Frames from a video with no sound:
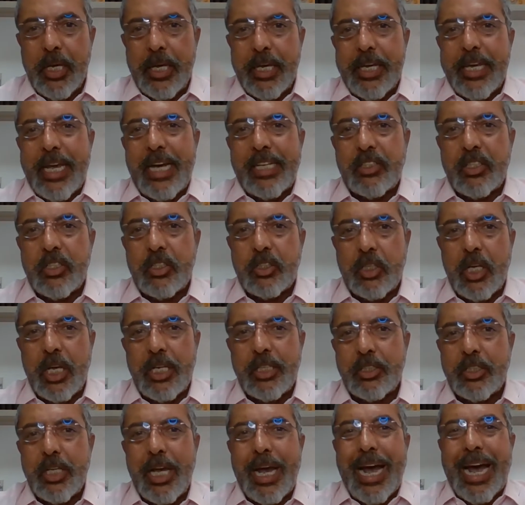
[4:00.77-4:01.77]
e
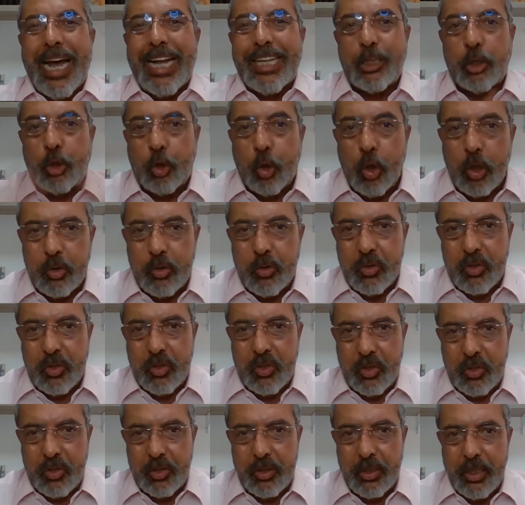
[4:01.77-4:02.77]
assistência a
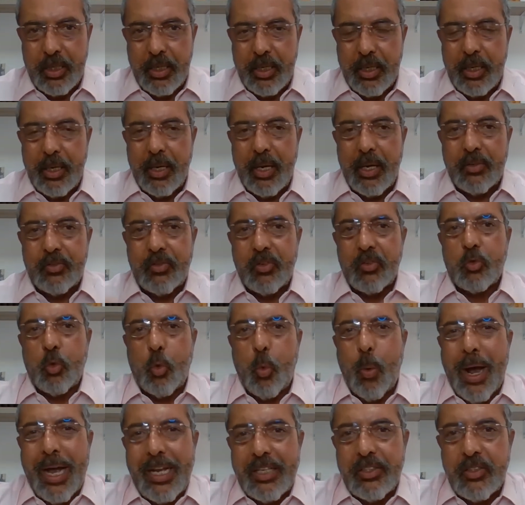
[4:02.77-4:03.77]
todos esses
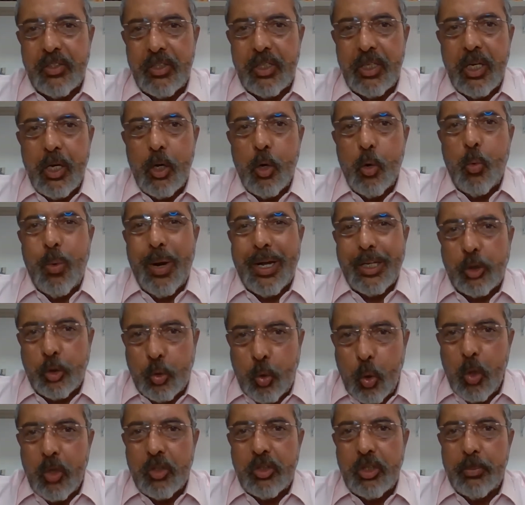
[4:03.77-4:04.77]
quase
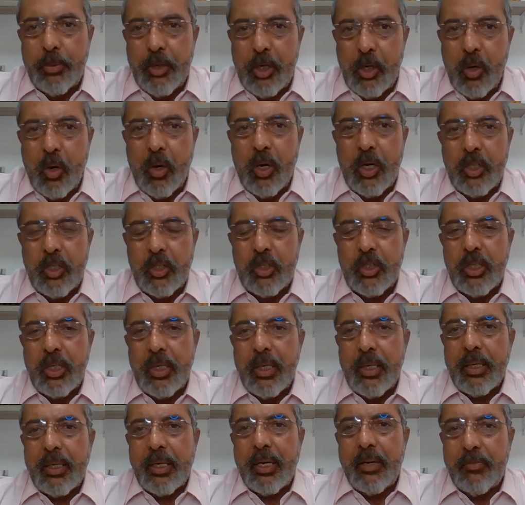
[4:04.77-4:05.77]
14 milhões
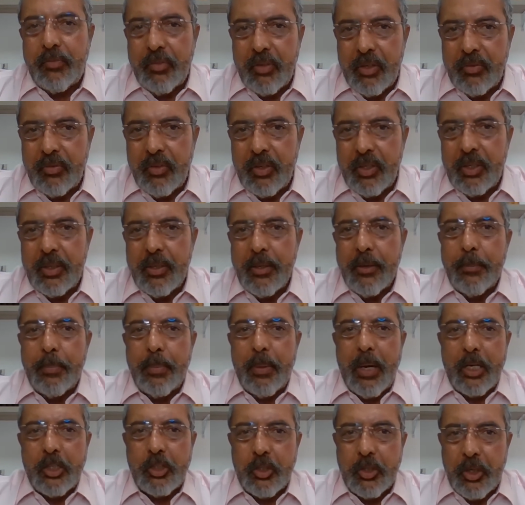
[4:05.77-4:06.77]
que vivem
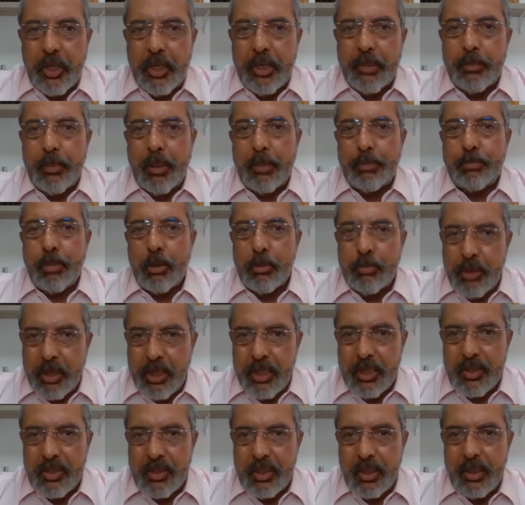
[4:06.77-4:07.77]
na extrema
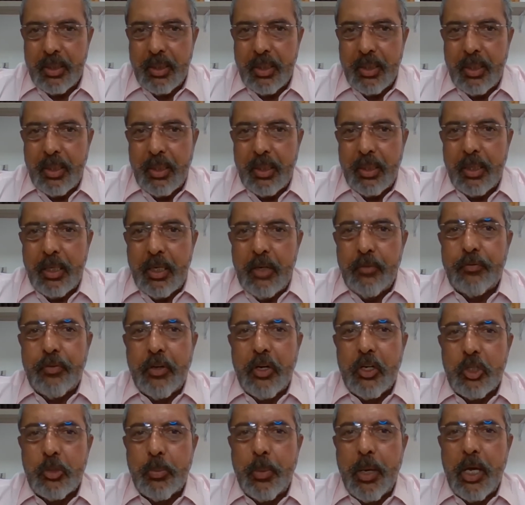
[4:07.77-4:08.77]
pobreza.
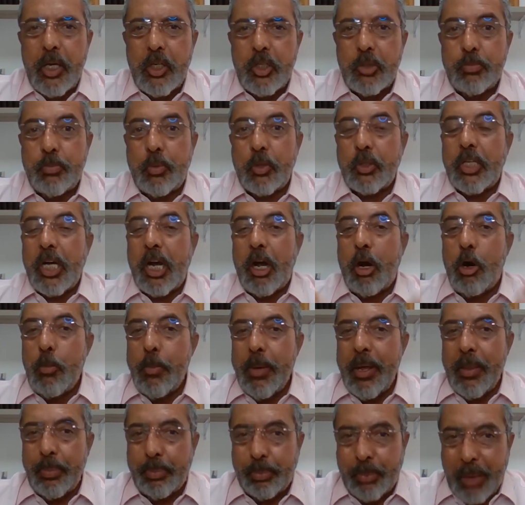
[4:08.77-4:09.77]
Infelizmente, poderá
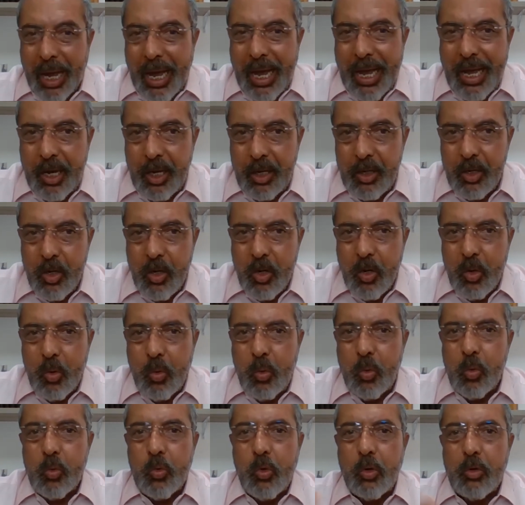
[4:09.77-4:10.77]
aumentar
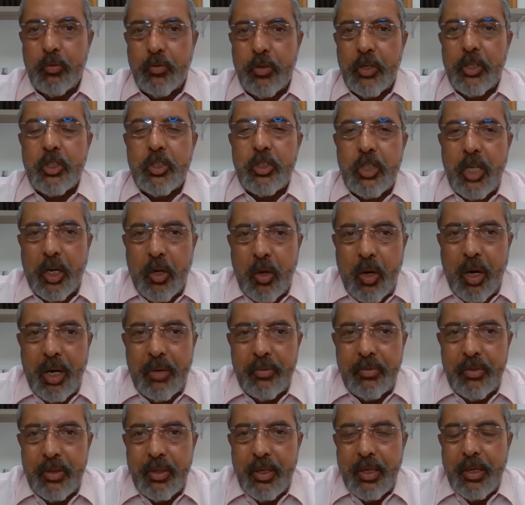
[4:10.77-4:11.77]
com o
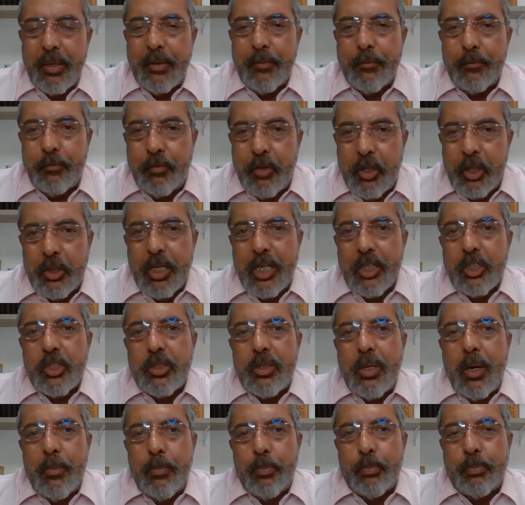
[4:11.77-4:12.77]
Covid-19. Vidas
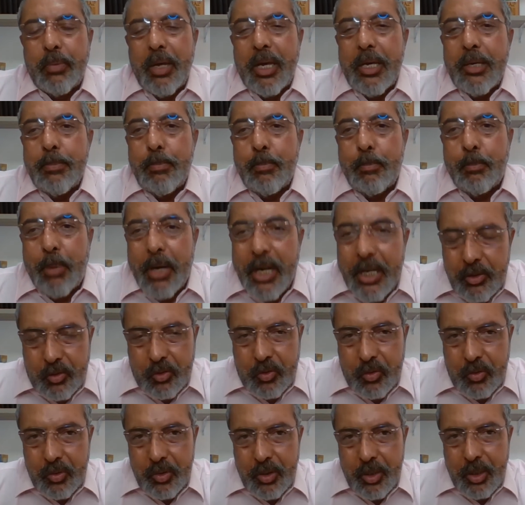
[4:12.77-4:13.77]
não têm
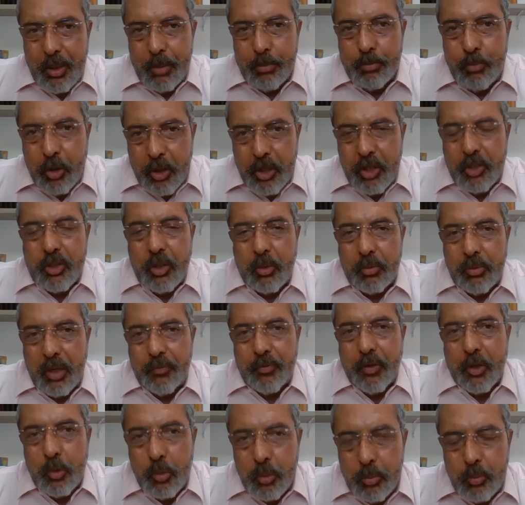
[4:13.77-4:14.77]
preço. Por isso, eu
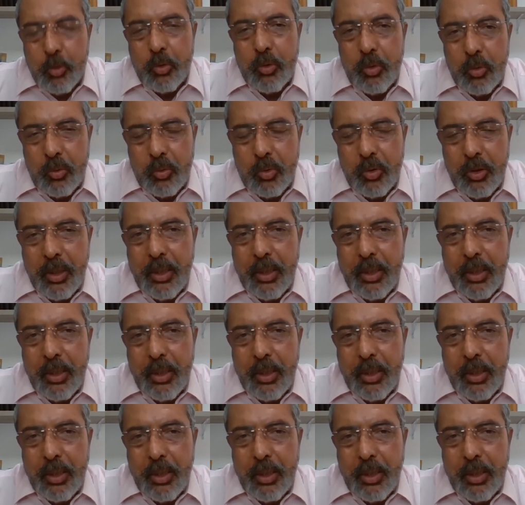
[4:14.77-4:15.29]
defendo muito